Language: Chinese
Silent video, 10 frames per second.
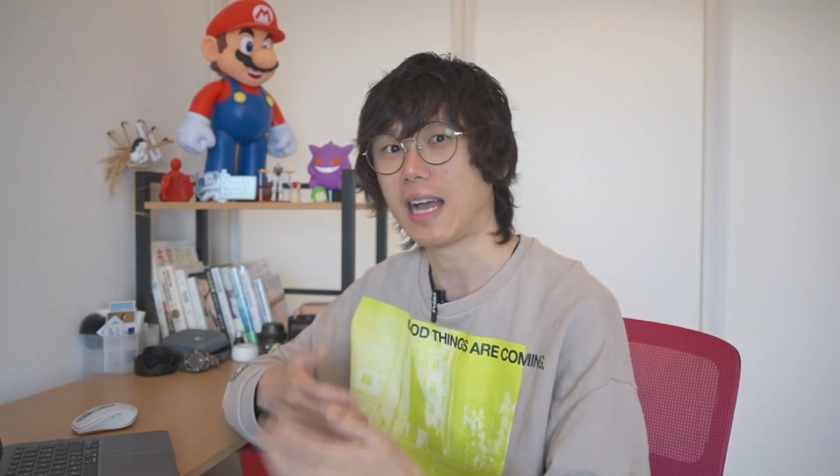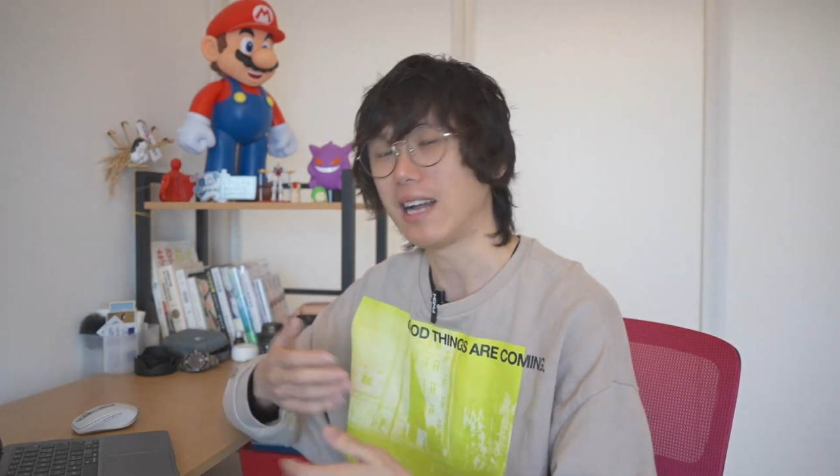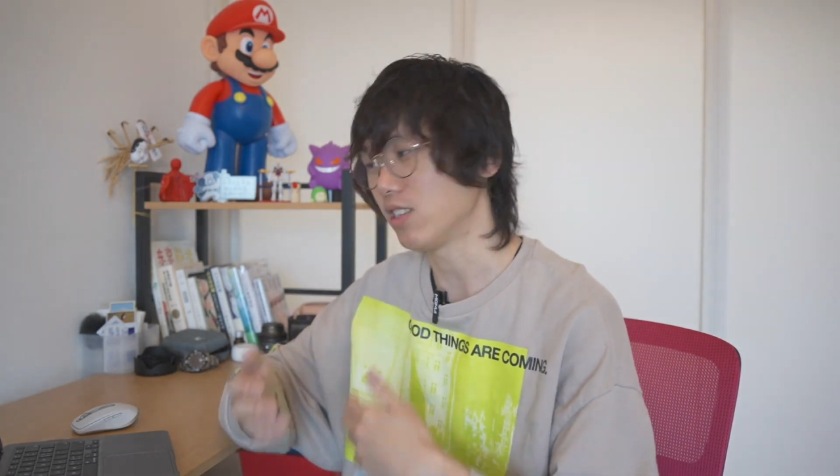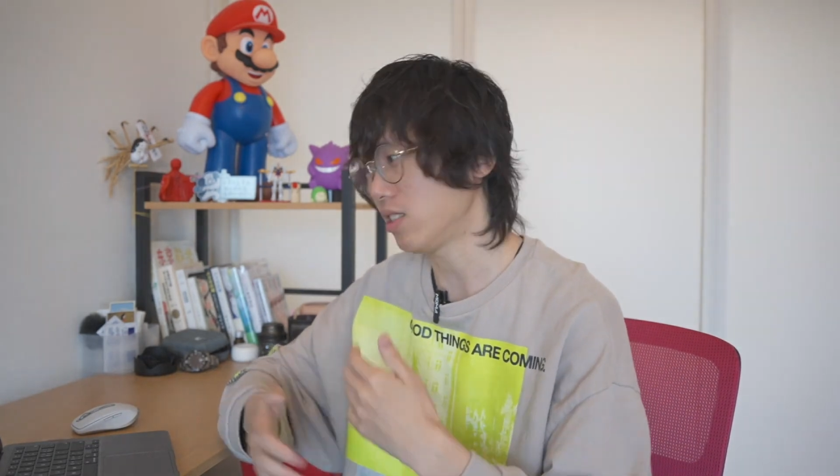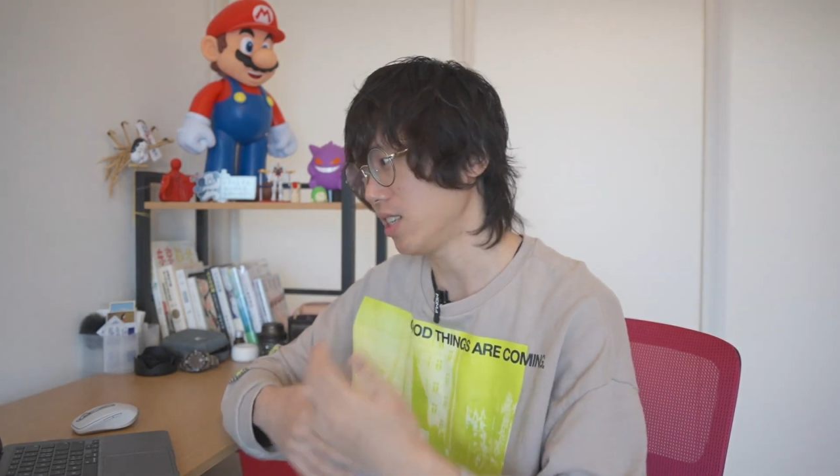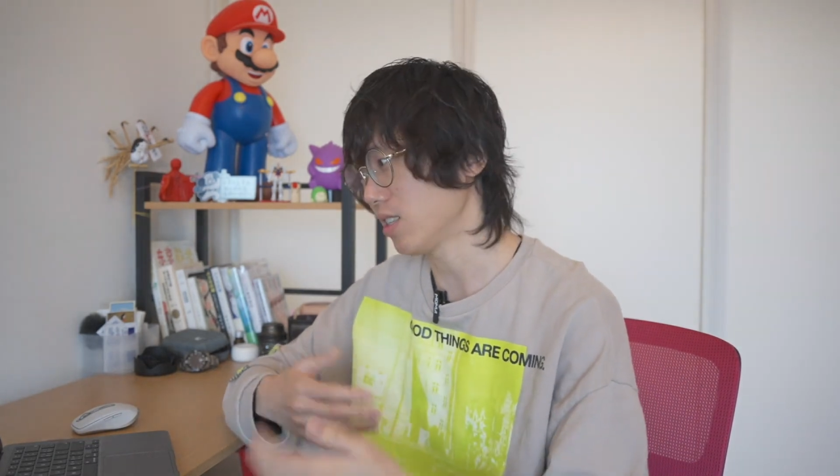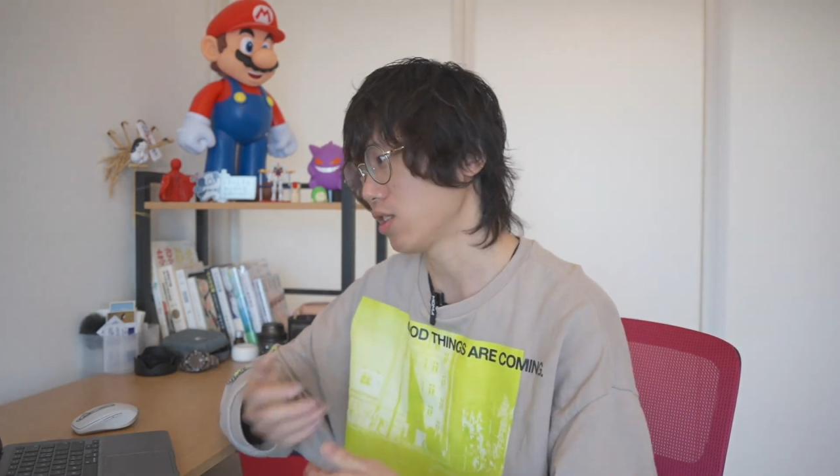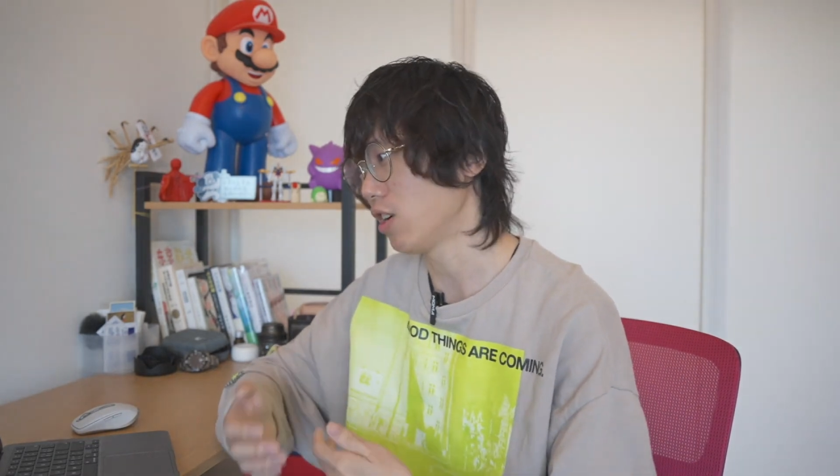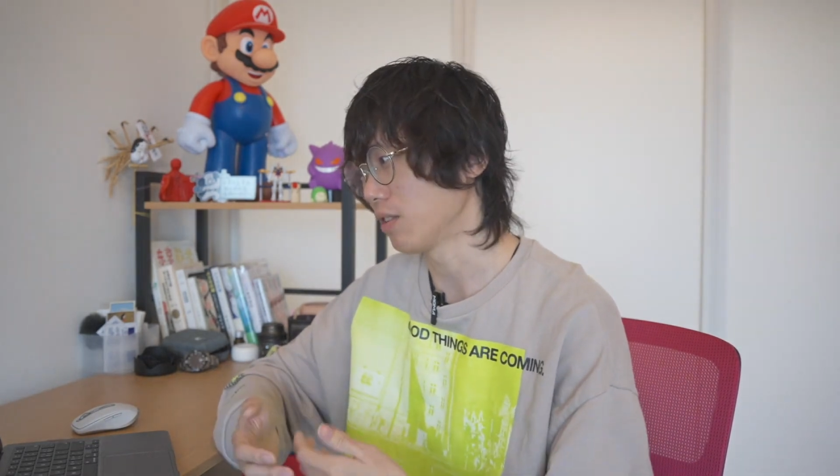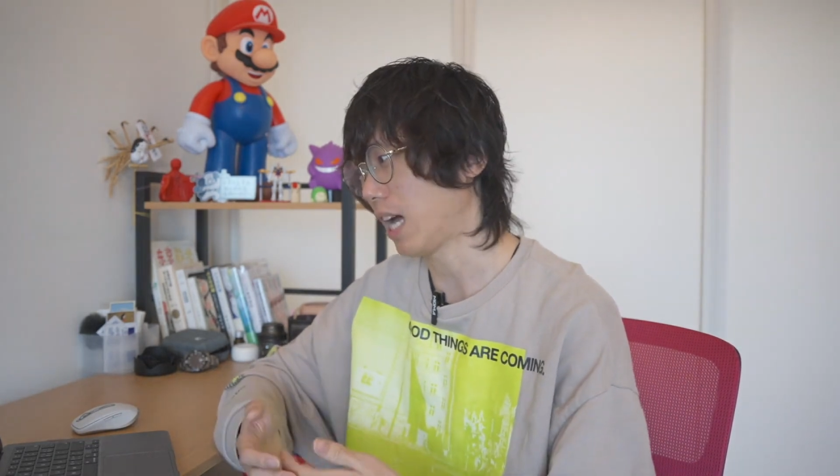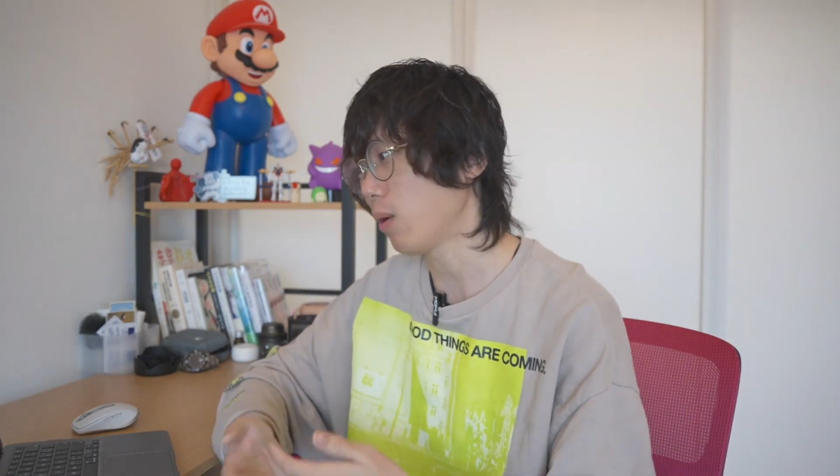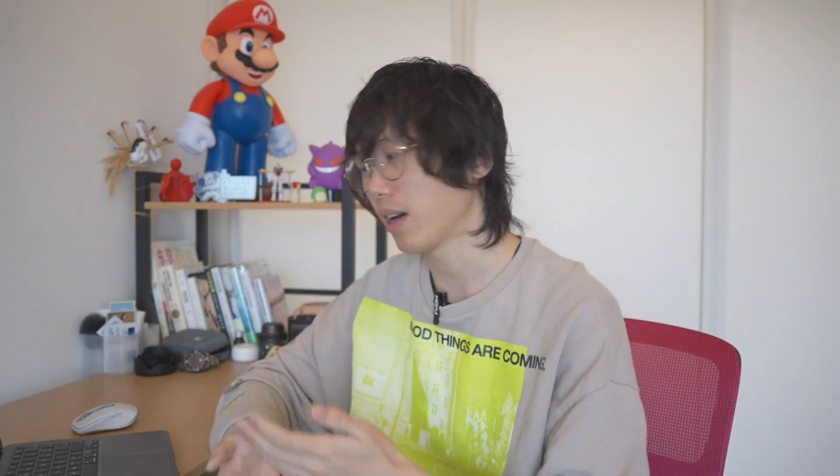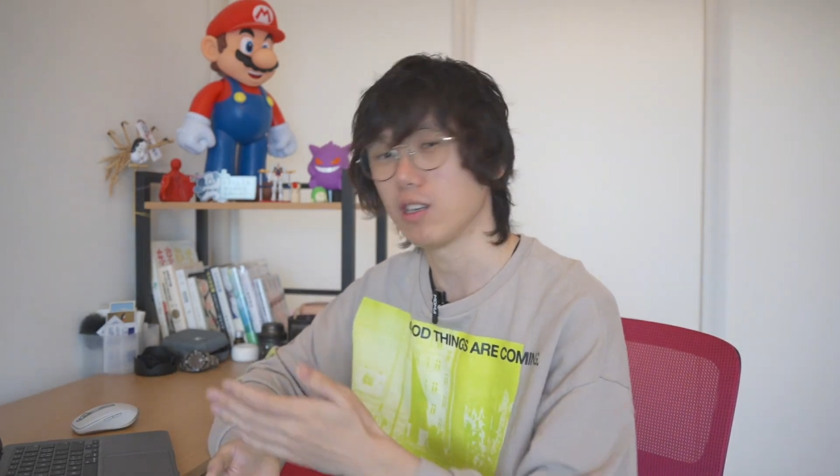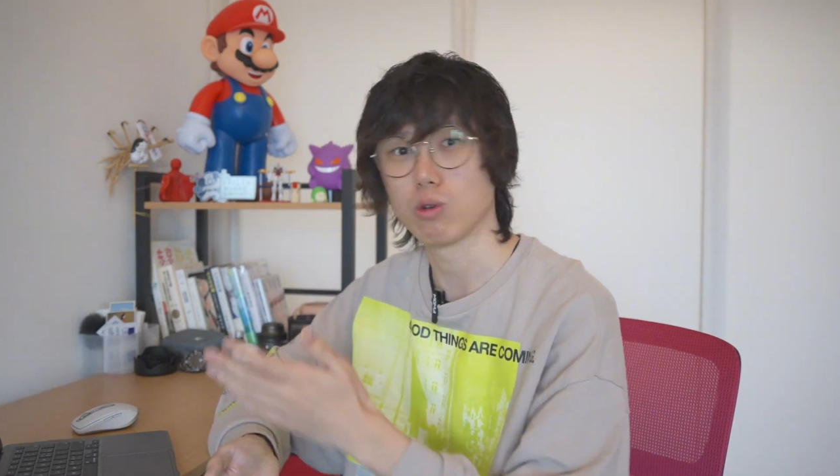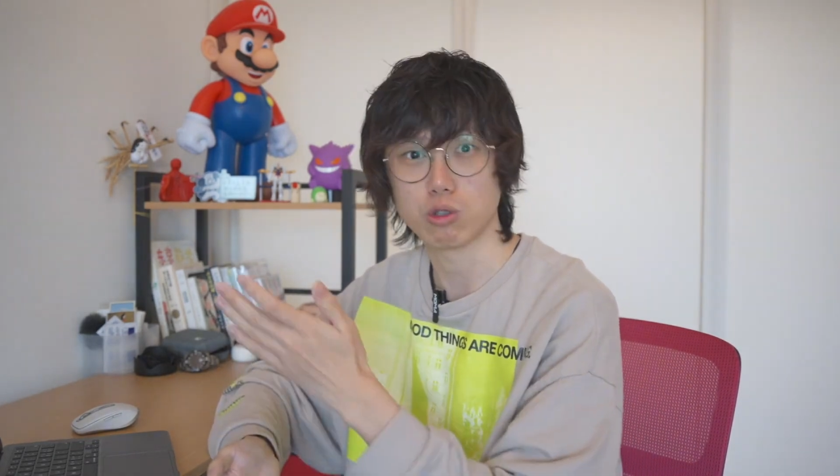答案的事件的时候，他会
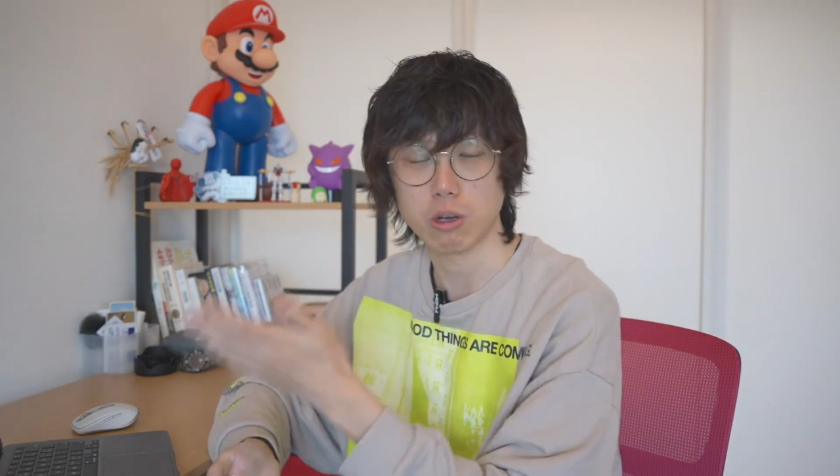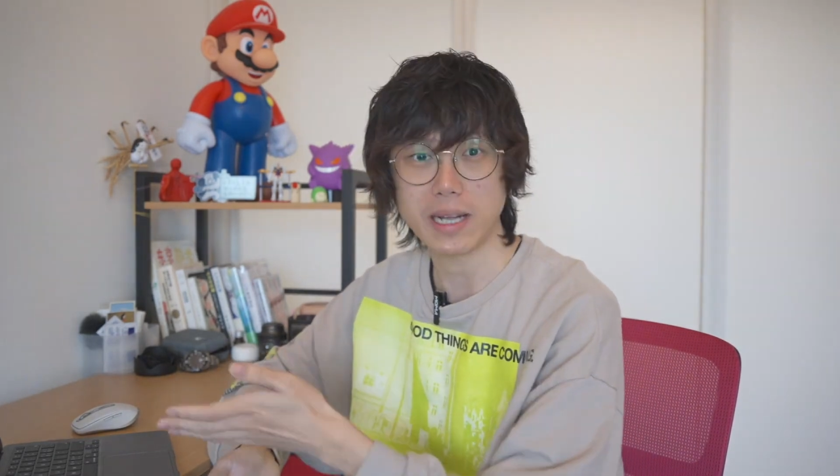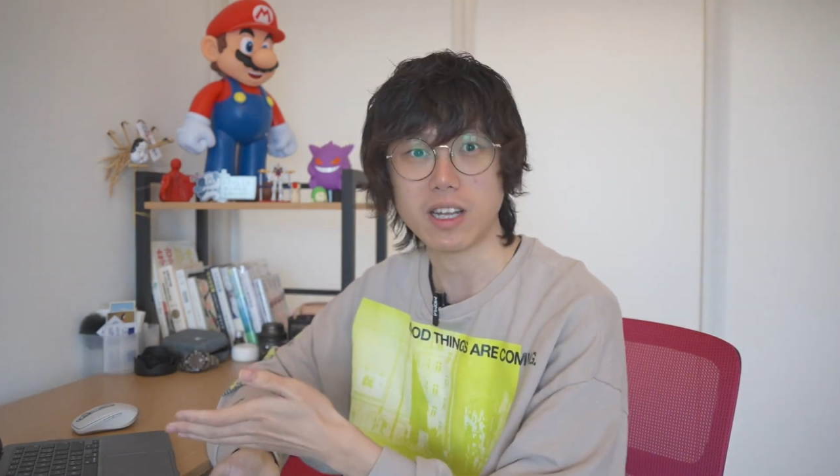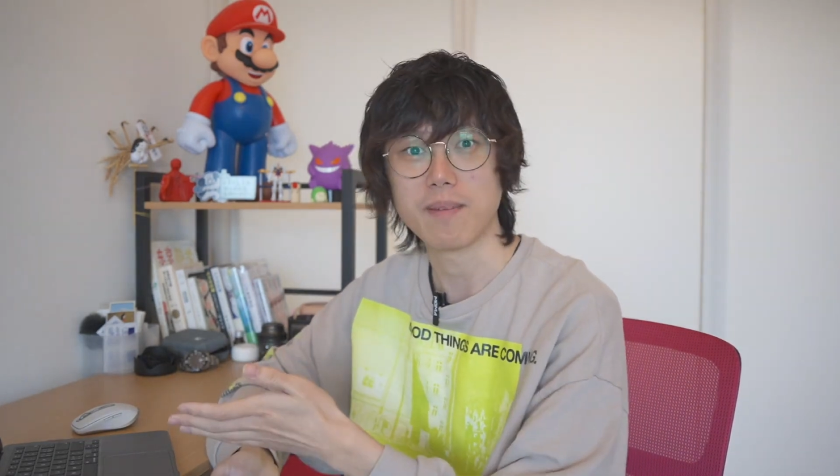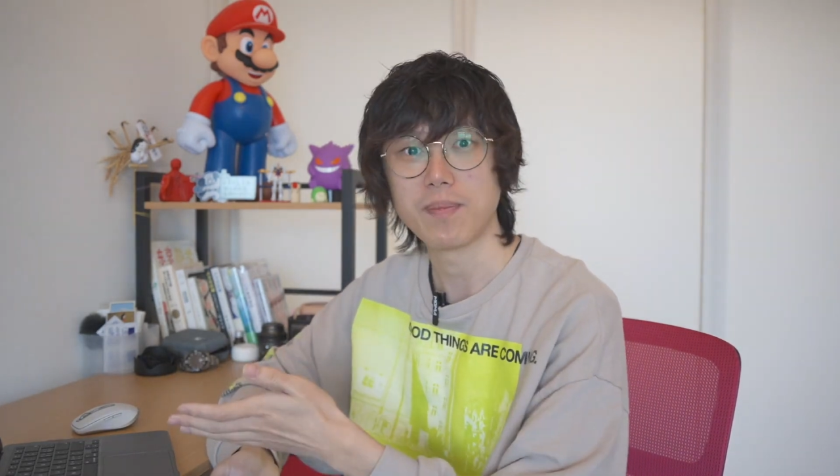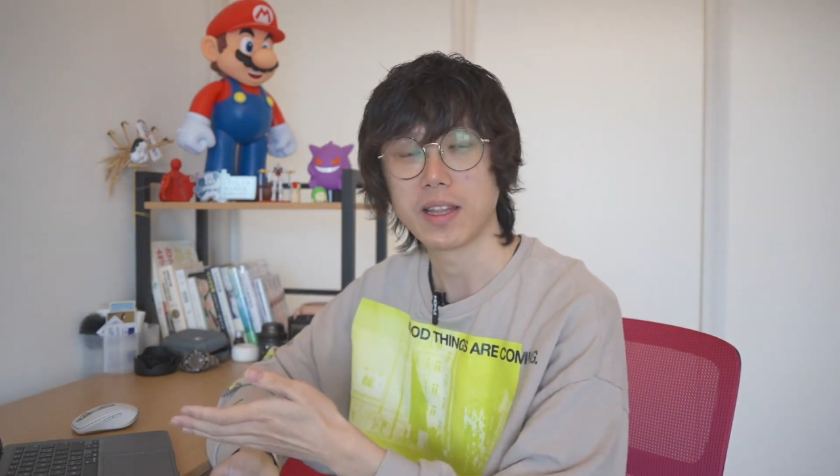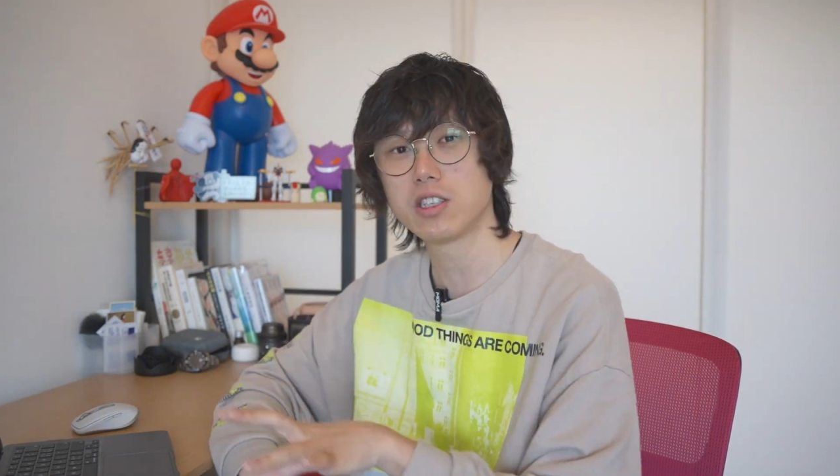给你胡说八道。